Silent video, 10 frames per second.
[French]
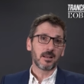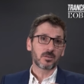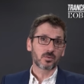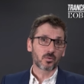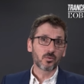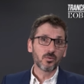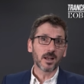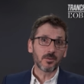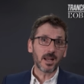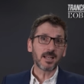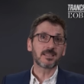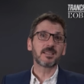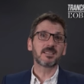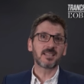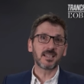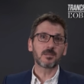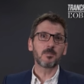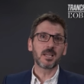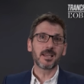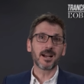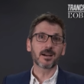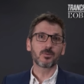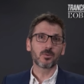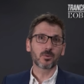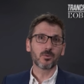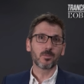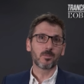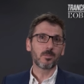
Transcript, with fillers: Son coût annuel, c'est 7 milliards d'euros